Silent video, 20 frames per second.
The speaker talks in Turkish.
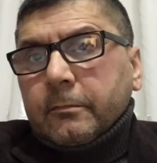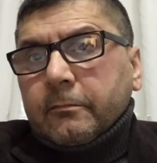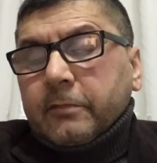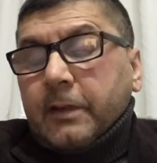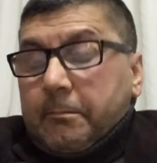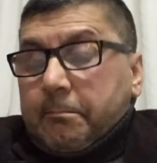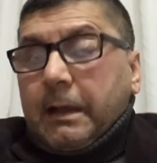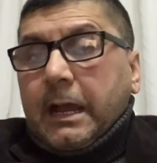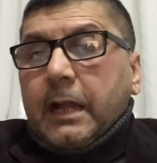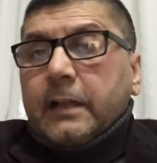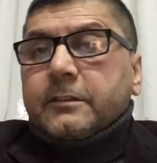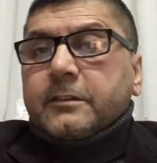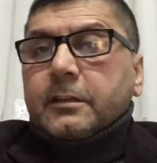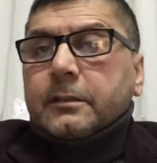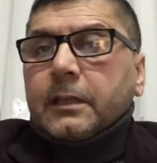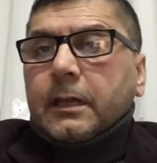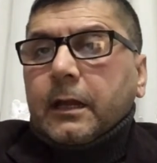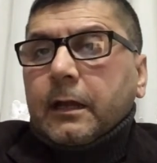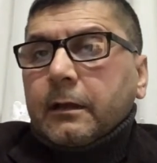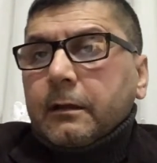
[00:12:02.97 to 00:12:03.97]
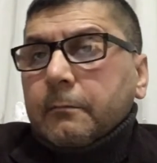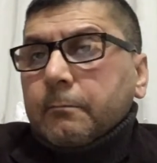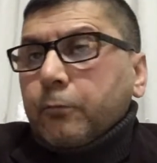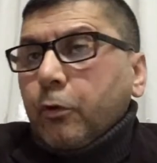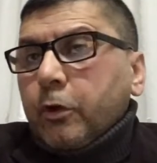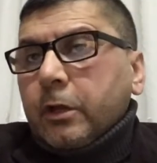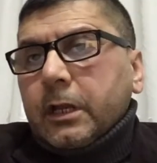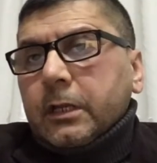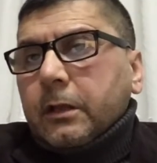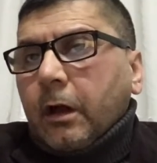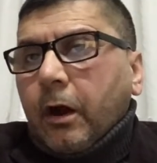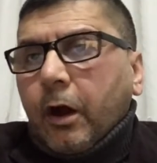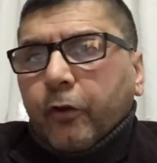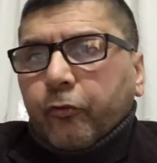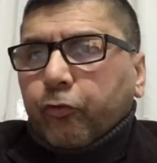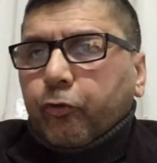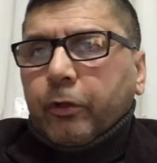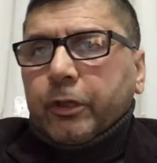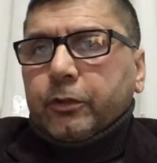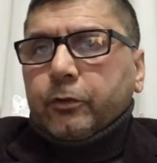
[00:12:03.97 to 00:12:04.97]
Ve belki de böyle de
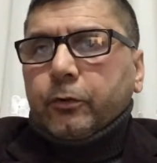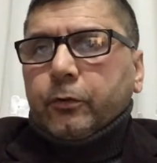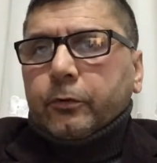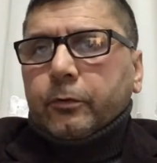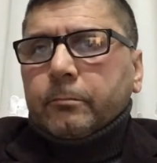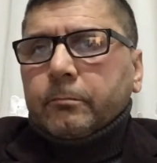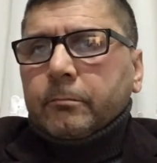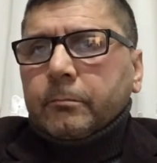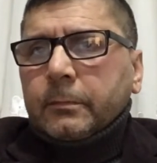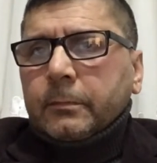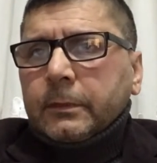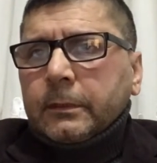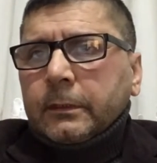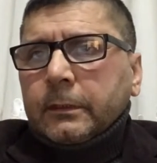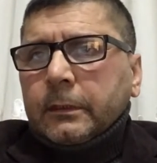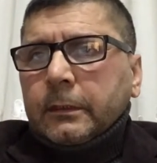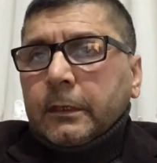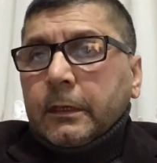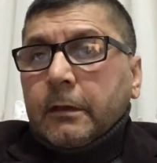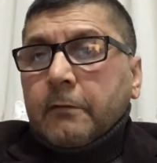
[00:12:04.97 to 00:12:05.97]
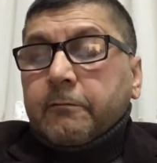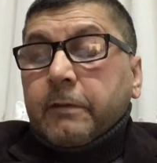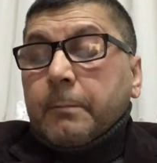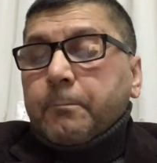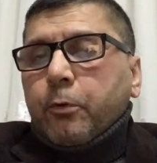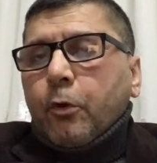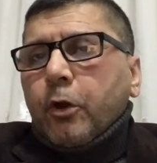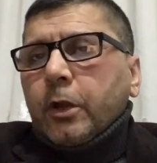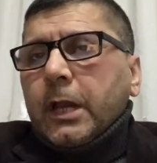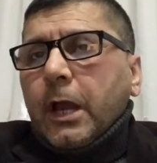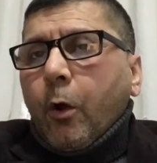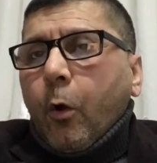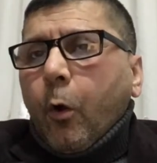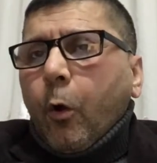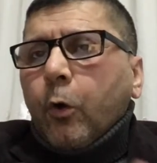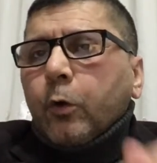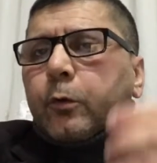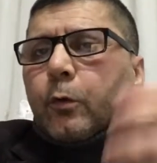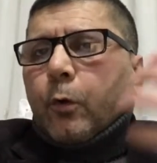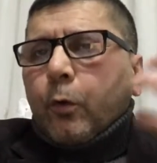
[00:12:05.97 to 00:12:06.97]
arzu ediyorum. Ve böyle
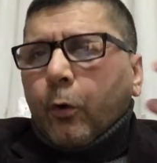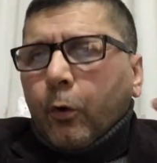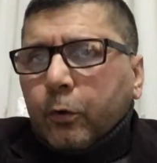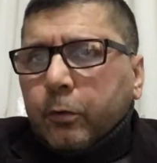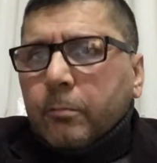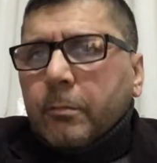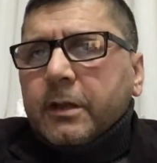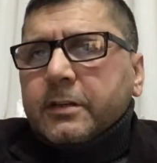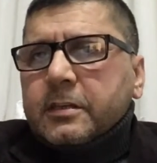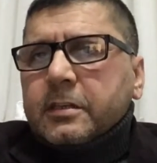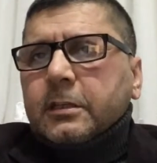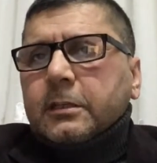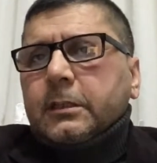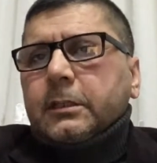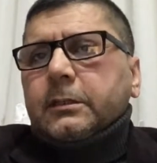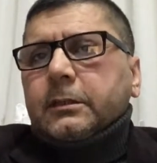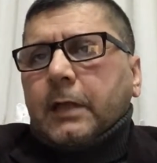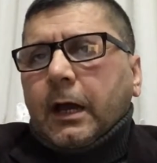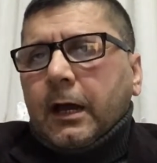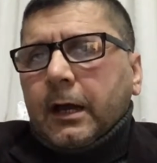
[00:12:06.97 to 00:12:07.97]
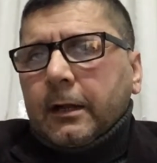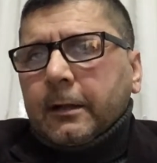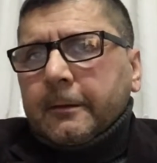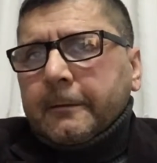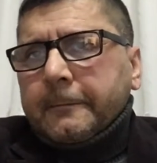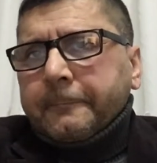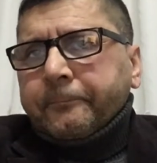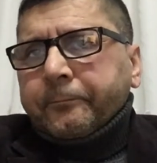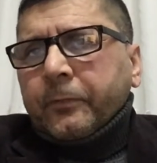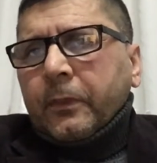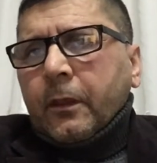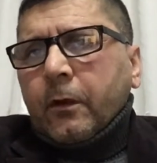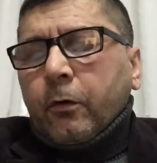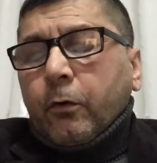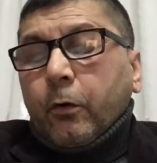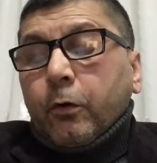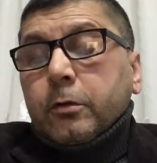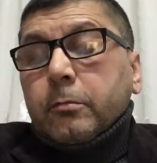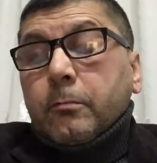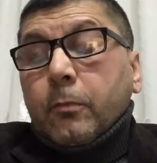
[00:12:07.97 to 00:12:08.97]
ol, olmasının da
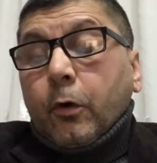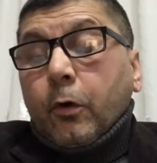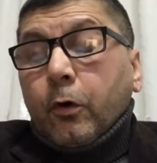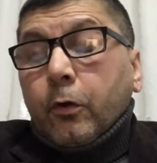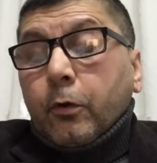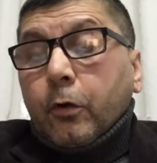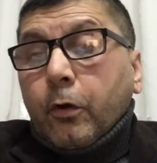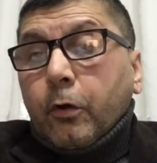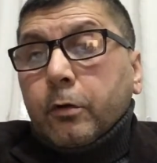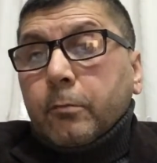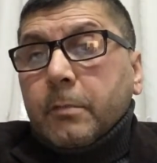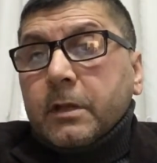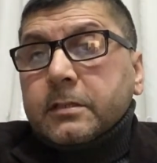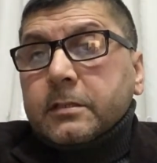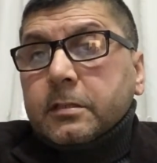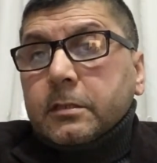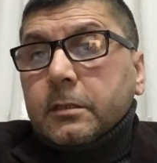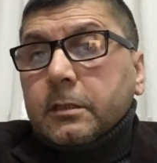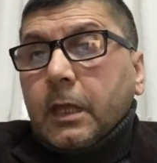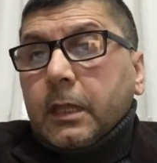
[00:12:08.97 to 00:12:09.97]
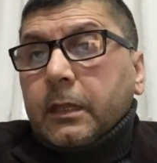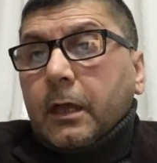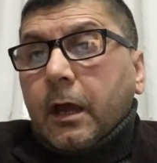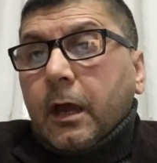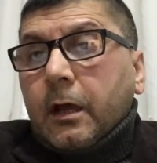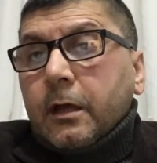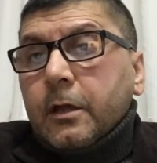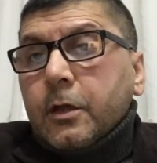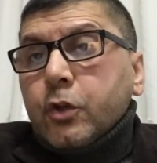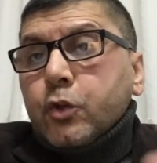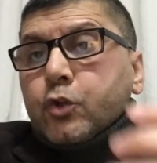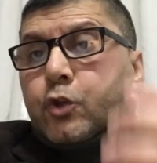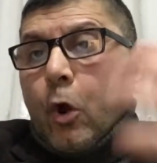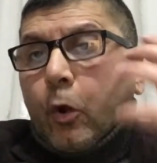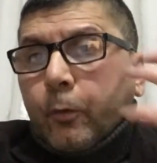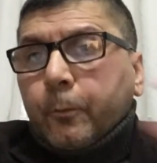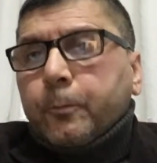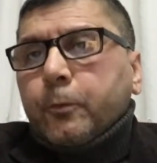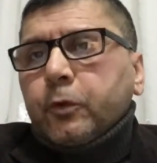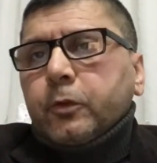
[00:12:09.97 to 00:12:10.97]
ol, ol, olmasında da
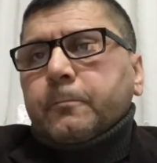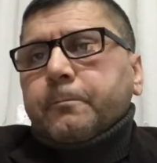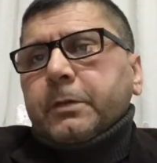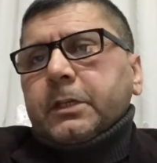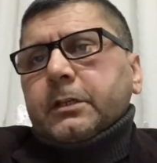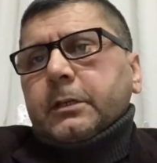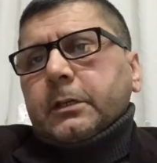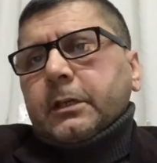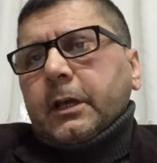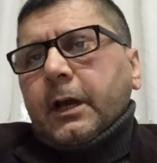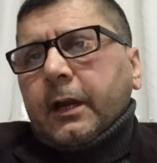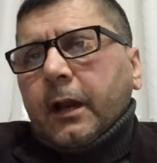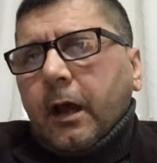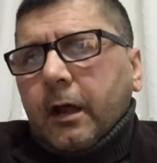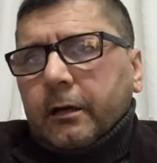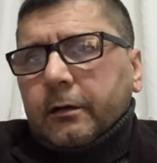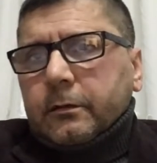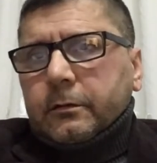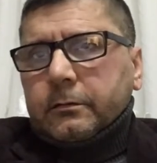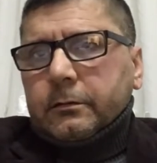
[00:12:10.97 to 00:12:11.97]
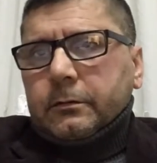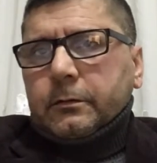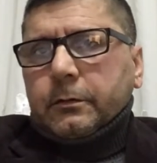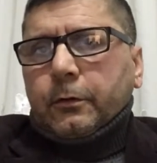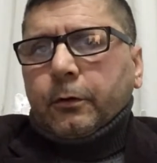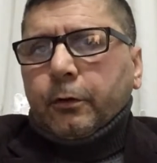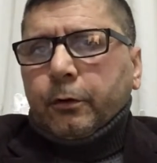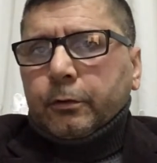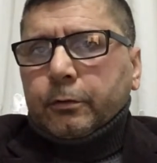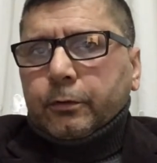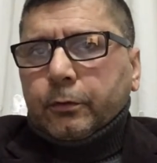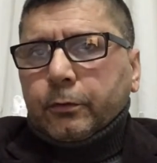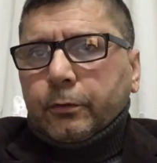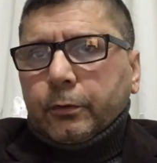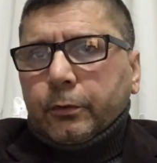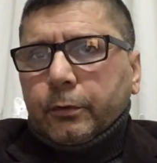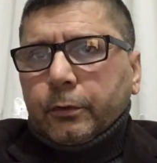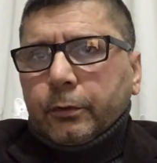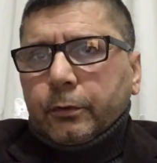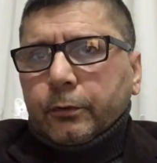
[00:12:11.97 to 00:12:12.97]
çok büyük bir yarar
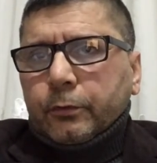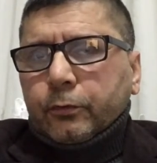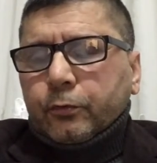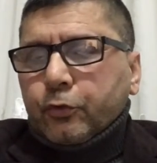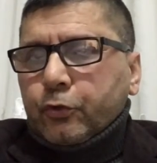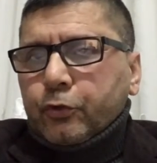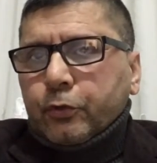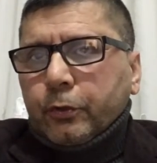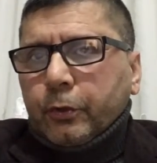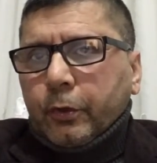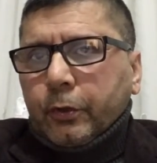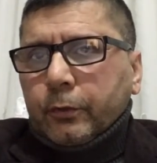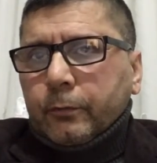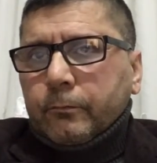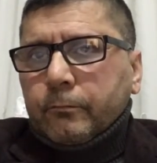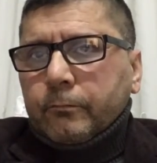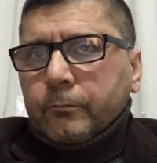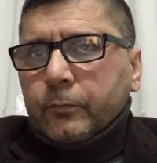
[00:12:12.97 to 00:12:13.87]
olduğunu düşünüyorum.